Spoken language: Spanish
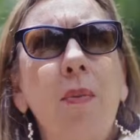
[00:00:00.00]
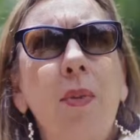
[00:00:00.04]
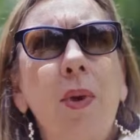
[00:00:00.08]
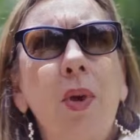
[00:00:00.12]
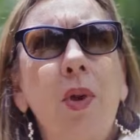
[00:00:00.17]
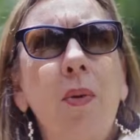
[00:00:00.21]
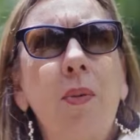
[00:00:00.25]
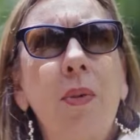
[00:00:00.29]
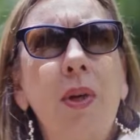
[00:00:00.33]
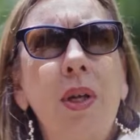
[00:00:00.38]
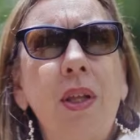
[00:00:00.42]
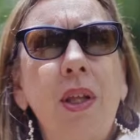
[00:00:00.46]

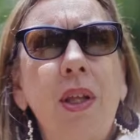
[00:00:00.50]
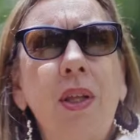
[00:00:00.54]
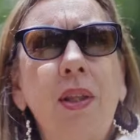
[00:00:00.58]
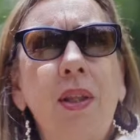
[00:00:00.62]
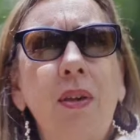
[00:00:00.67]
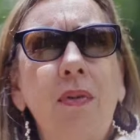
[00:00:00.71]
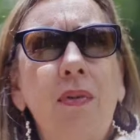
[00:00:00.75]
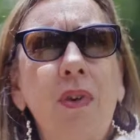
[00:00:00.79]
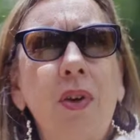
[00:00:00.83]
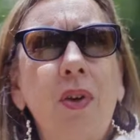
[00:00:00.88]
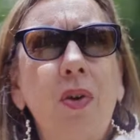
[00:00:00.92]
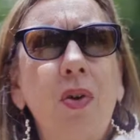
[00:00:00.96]
pero me
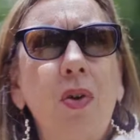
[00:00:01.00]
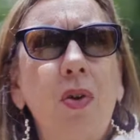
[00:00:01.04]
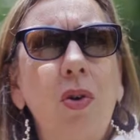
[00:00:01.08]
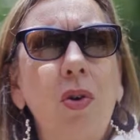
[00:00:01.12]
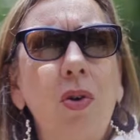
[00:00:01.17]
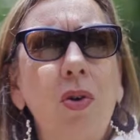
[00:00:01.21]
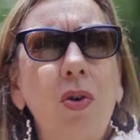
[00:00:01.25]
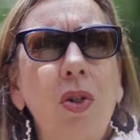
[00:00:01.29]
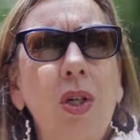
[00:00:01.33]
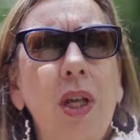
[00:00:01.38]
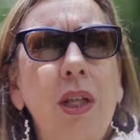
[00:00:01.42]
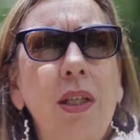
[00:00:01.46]
identifico
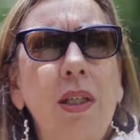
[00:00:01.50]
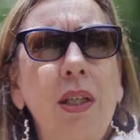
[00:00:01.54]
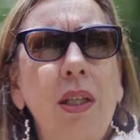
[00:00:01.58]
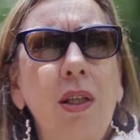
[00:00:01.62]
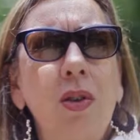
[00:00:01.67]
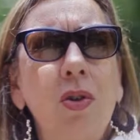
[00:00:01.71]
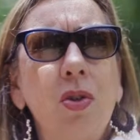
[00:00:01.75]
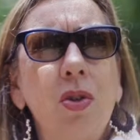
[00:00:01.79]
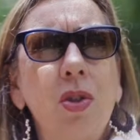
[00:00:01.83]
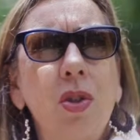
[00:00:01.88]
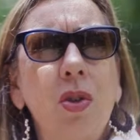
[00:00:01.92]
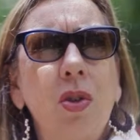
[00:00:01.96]
con los
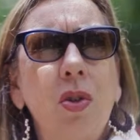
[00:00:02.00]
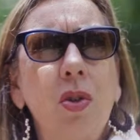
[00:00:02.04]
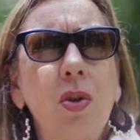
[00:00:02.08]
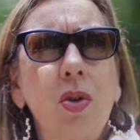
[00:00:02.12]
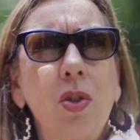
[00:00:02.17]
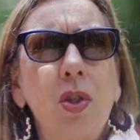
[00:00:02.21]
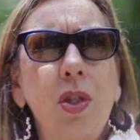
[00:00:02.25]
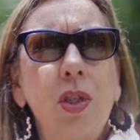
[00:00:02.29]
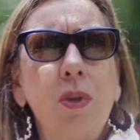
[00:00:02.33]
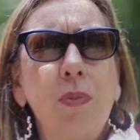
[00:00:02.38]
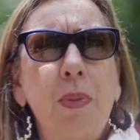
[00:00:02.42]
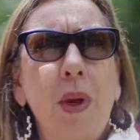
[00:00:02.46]
latinos y con
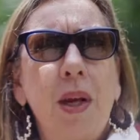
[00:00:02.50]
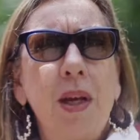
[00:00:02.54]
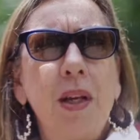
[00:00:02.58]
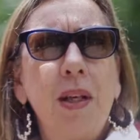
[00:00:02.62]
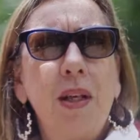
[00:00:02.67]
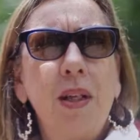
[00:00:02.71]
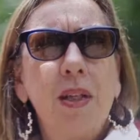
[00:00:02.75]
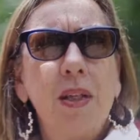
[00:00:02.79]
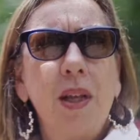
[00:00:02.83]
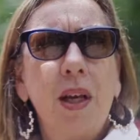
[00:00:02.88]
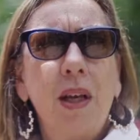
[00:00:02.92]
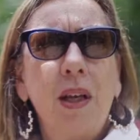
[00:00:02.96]
los
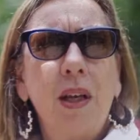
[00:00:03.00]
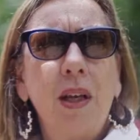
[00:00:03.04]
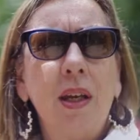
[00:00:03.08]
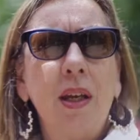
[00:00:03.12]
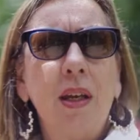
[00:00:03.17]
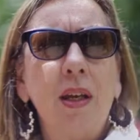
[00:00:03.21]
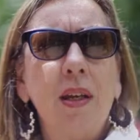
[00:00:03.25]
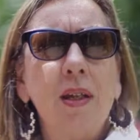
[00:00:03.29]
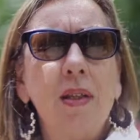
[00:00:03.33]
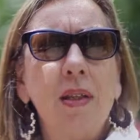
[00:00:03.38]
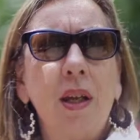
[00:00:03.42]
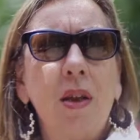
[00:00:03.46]
hispanics aquí
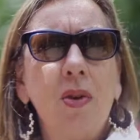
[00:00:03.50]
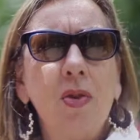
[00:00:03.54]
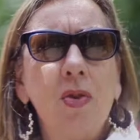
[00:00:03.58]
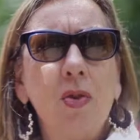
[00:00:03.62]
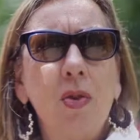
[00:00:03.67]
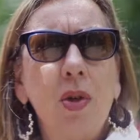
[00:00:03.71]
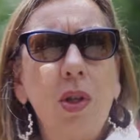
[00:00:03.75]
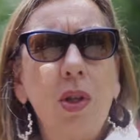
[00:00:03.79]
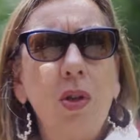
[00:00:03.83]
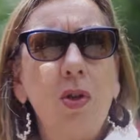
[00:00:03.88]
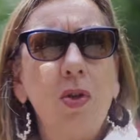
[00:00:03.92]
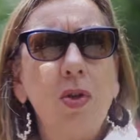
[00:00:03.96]
en
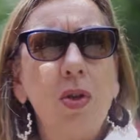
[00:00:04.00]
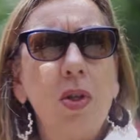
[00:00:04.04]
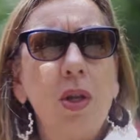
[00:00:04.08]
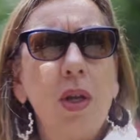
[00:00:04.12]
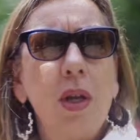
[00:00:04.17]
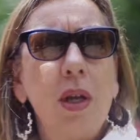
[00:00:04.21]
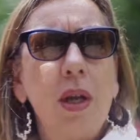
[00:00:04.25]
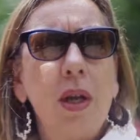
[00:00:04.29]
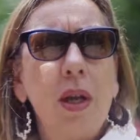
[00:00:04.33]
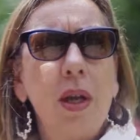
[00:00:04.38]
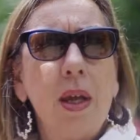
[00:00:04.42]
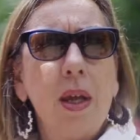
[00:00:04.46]
Estados Unidos
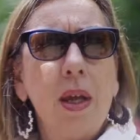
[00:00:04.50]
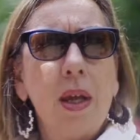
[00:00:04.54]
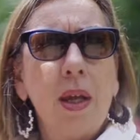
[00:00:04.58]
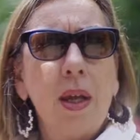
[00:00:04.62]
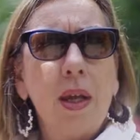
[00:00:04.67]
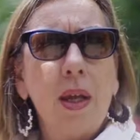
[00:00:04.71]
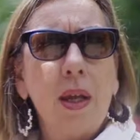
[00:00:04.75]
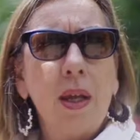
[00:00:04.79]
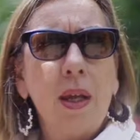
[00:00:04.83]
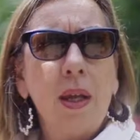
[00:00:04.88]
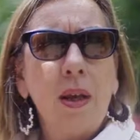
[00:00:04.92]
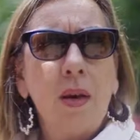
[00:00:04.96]

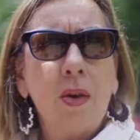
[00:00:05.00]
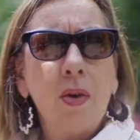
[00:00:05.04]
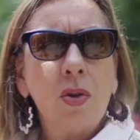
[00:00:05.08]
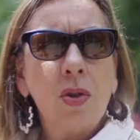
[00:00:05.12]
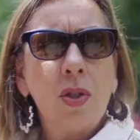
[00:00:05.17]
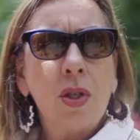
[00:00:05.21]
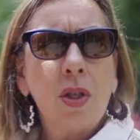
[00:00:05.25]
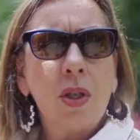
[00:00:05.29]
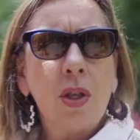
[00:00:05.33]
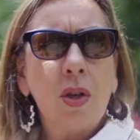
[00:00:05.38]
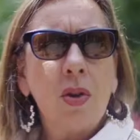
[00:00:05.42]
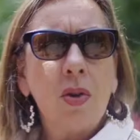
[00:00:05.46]
y
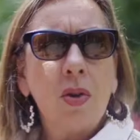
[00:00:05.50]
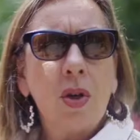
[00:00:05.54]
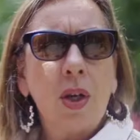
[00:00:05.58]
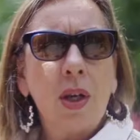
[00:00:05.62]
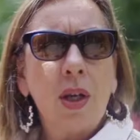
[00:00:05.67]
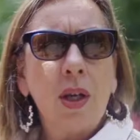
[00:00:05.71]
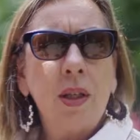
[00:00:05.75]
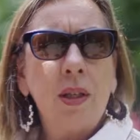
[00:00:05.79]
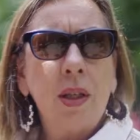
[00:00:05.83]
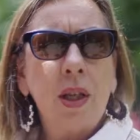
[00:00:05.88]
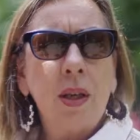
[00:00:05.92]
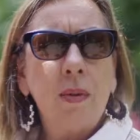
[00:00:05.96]
considero
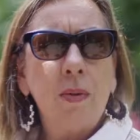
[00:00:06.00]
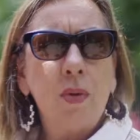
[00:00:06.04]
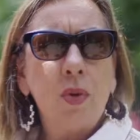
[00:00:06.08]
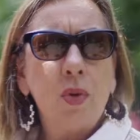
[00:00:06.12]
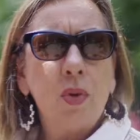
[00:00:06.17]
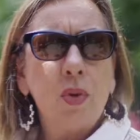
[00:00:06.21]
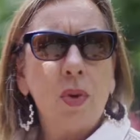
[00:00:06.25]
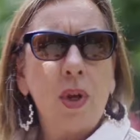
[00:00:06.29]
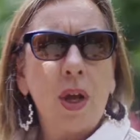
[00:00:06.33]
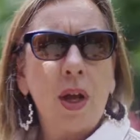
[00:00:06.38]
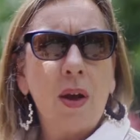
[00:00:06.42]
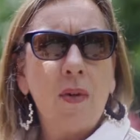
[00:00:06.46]
que
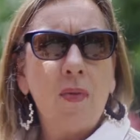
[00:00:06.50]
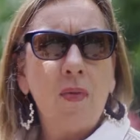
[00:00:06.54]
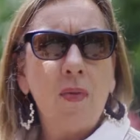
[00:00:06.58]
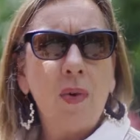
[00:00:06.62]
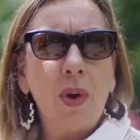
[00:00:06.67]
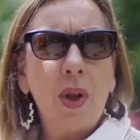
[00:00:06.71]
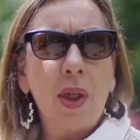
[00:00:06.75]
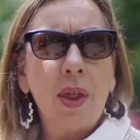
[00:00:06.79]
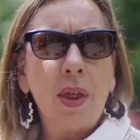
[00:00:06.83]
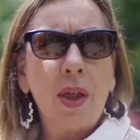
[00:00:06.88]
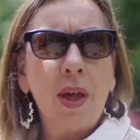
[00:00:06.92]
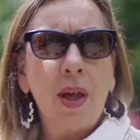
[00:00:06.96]
tenemos una
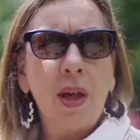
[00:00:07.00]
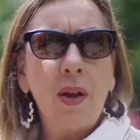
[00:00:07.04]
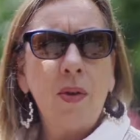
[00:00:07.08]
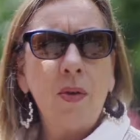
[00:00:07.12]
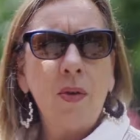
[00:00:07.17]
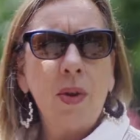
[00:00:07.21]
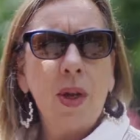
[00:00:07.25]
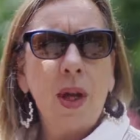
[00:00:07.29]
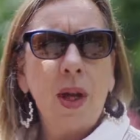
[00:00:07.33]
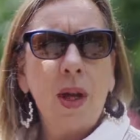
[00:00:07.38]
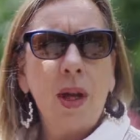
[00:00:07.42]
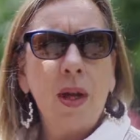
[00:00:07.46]
fuerza
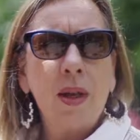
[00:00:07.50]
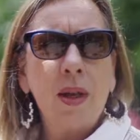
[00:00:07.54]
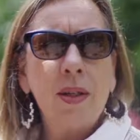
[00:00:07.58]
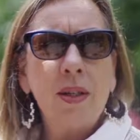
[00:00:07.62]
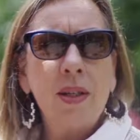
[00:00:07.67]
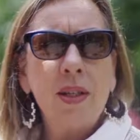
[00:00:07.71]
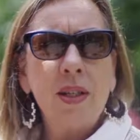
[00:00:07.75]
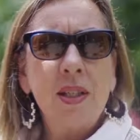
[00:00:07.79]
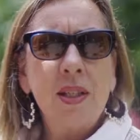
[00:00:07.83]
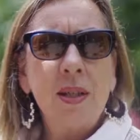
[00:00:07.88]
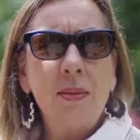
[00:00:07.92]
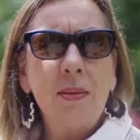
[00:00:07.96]
y una
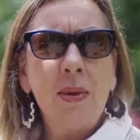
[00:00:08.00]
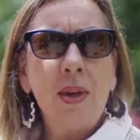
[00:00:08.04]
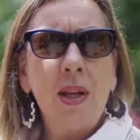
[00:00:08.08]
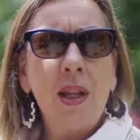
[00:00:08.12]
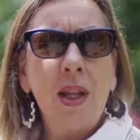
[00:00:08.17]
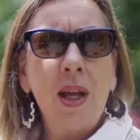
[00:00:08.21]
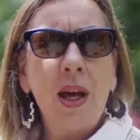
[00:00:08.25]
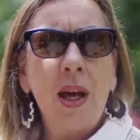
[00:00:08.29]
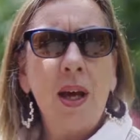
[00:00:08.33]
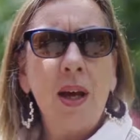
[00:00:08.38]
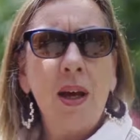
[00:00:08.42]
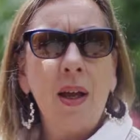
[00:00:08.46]

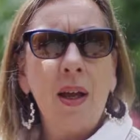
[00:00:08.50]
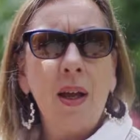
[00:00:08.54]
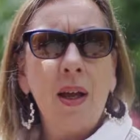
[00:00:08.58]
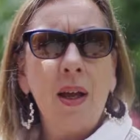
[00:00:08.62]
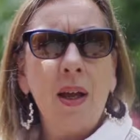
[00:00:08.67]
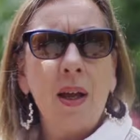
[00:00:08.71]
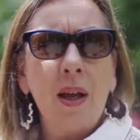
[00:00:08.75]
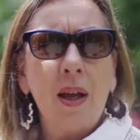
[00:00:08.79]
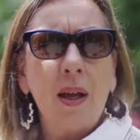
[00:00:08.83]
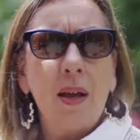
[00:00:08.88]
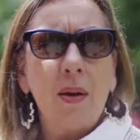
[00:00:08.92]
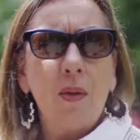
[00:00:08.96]
sensibilidad
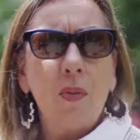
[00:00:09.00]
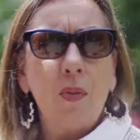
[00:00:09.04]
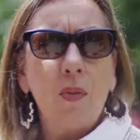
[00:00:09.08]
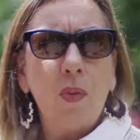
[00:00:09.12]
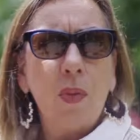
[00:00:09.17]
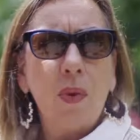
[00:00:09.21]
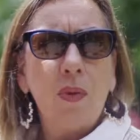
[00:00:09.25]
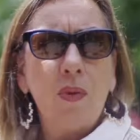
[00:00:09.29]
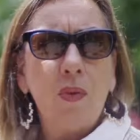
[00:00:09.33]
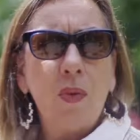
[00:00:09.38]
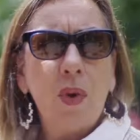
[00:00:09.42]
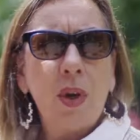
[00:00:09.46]

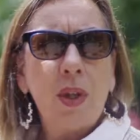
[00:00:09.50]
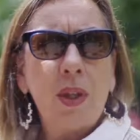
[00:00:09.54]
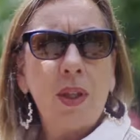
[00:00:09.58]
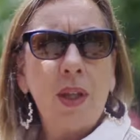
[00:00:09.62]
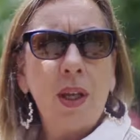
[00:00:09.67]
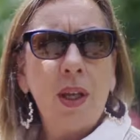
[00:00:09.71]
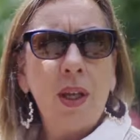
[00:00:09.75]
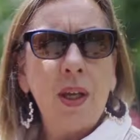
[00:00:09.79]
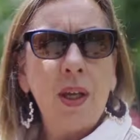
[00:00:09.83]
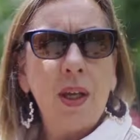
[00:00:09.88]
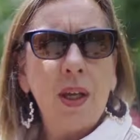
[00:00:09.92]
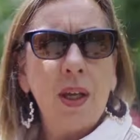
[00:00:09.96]
muy
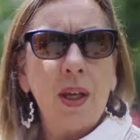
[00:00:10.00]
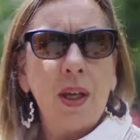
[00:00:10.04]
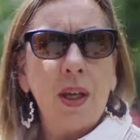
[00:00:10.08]
fuerte